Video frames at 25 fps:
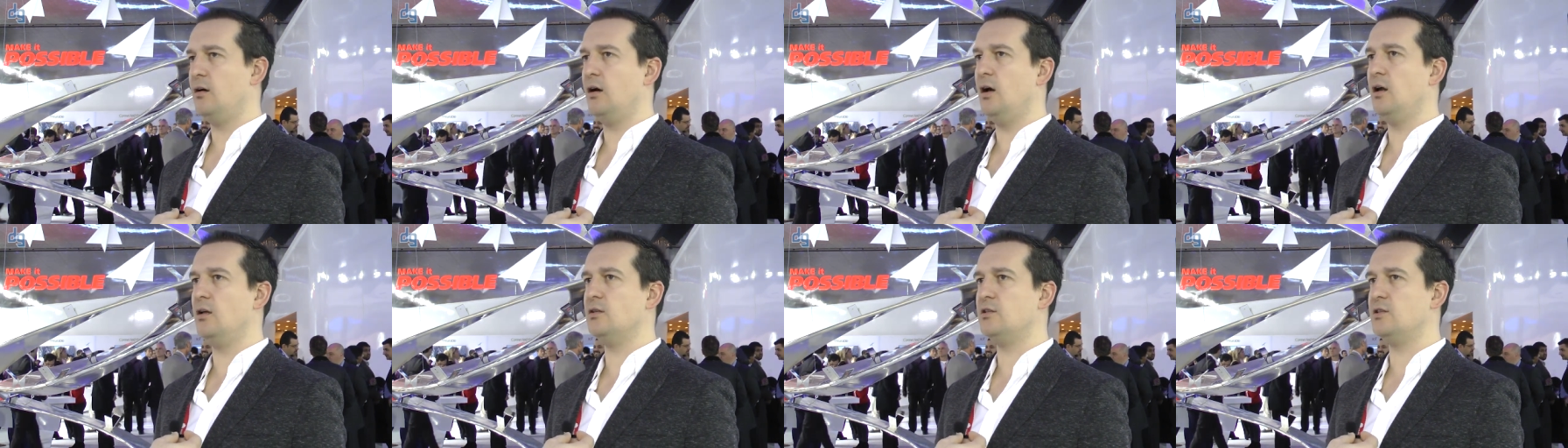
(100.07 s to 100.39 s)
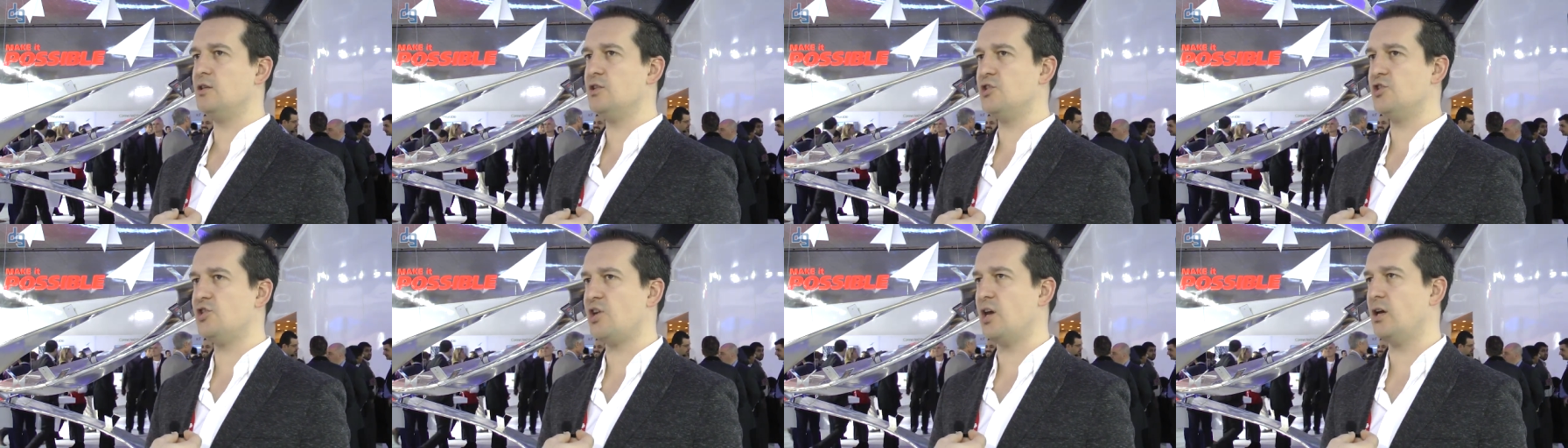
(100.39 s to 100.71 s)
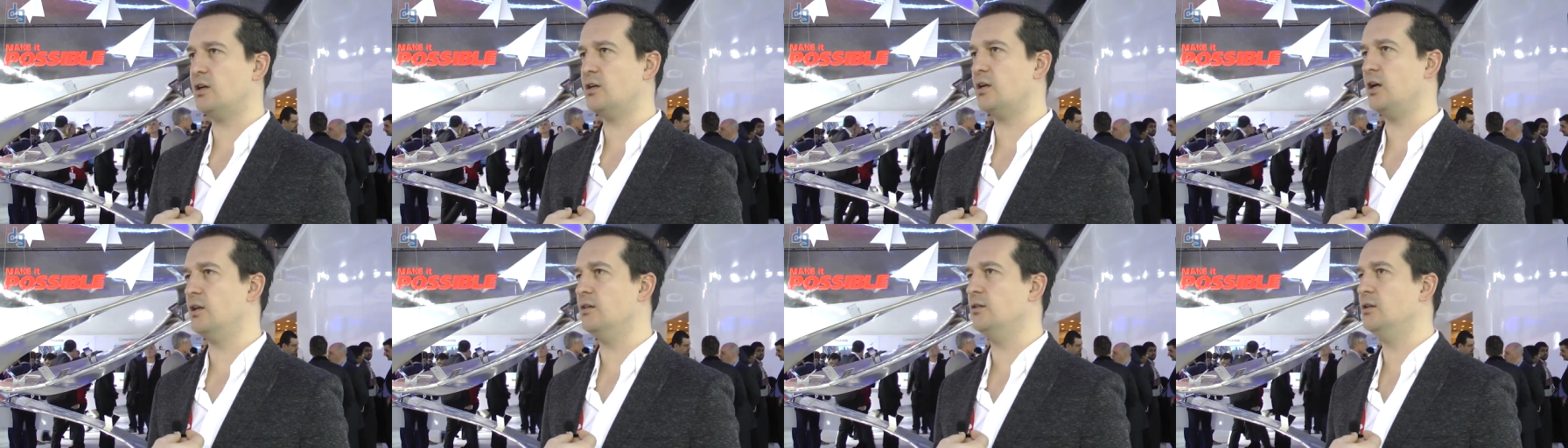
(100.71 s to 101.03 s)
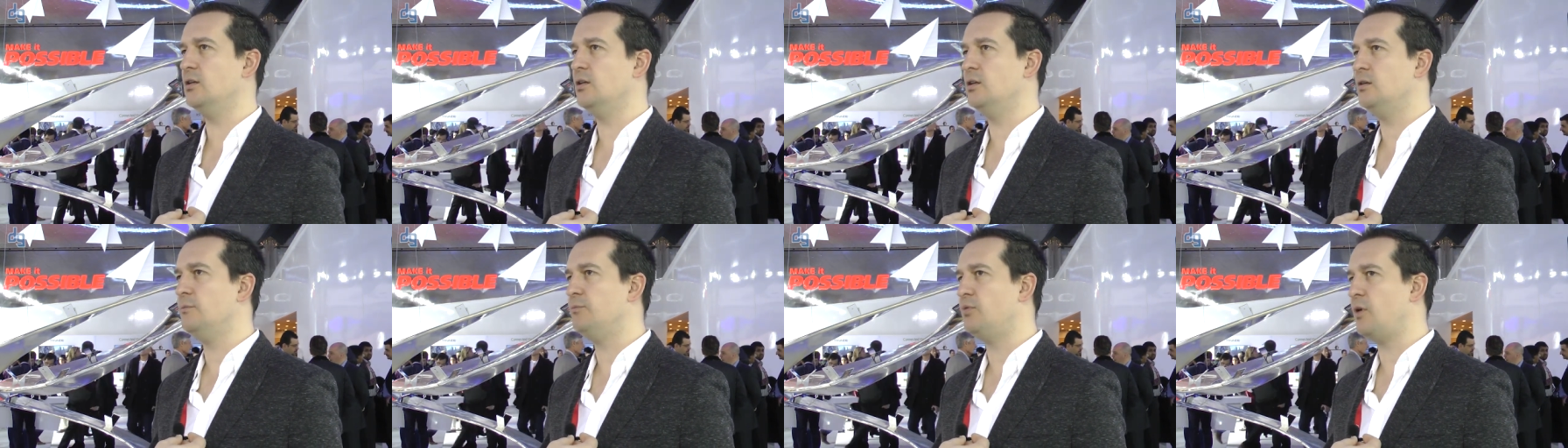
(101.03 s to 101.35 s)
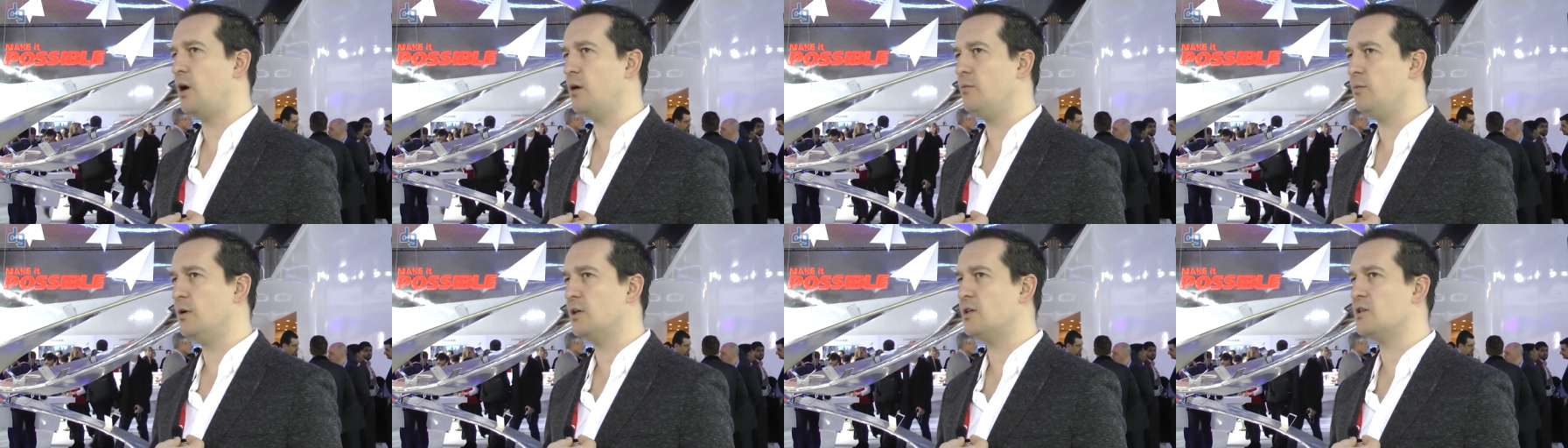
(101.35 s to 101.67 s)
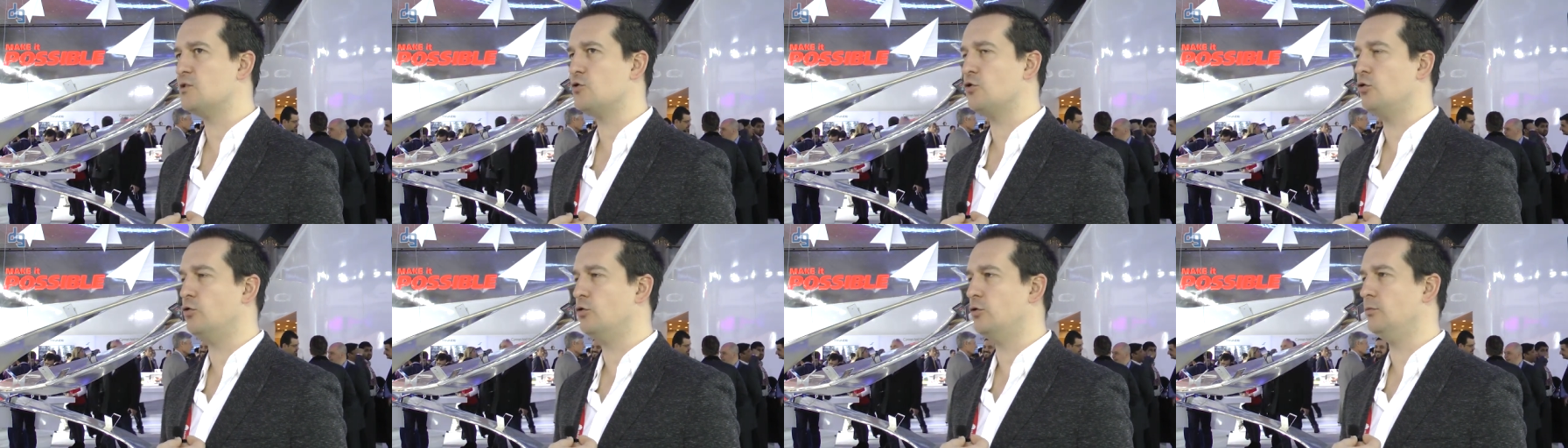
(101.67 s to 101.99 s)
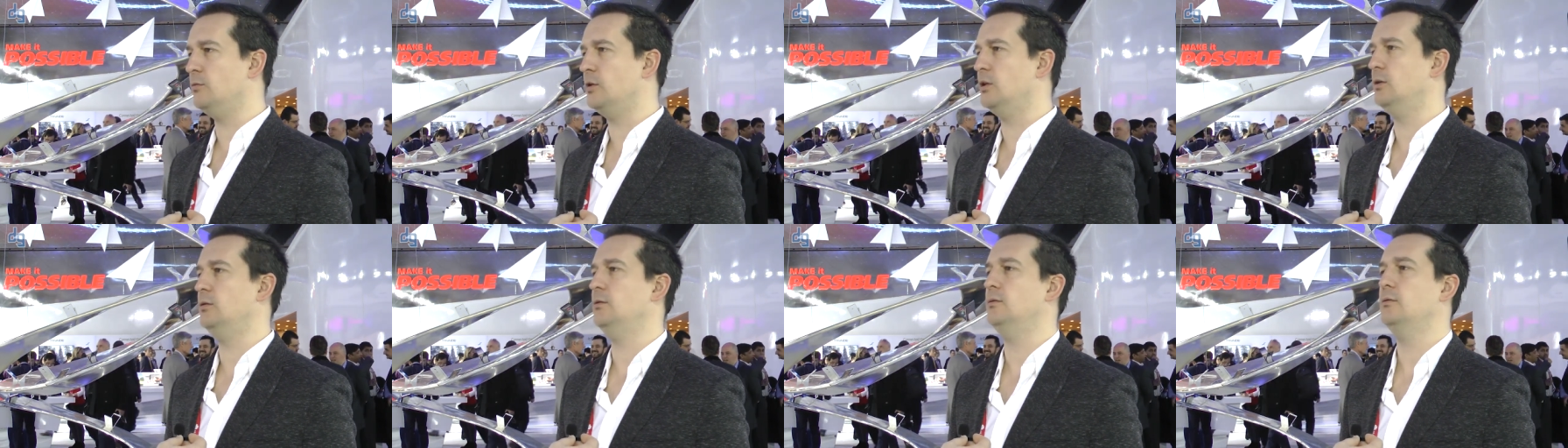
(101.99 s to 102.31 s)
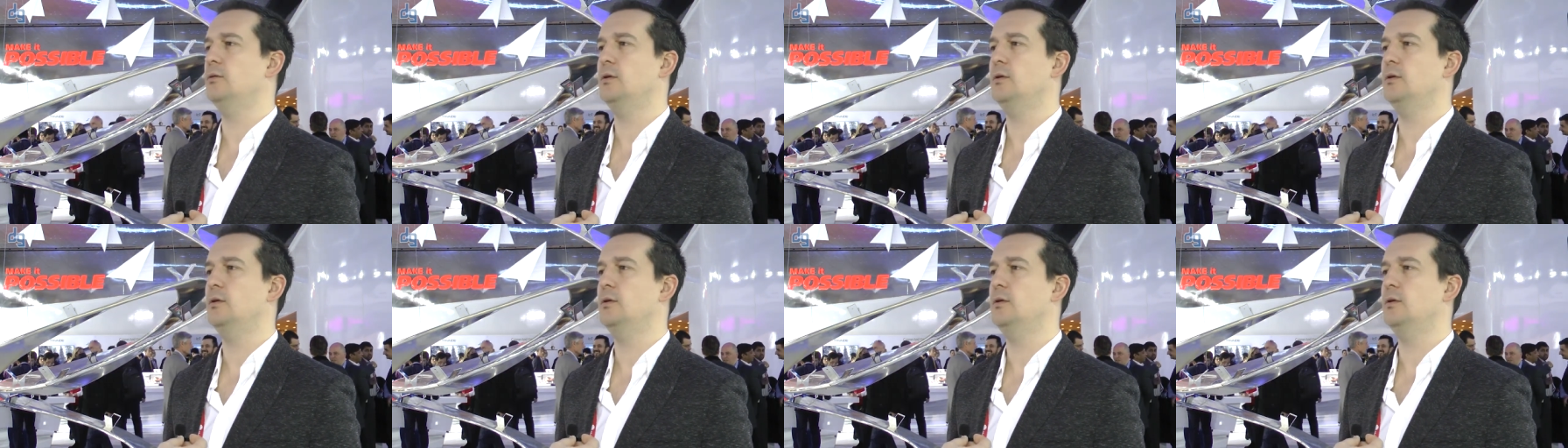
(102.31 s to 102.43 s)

6 inç ekranlı, parmak izi okumalı.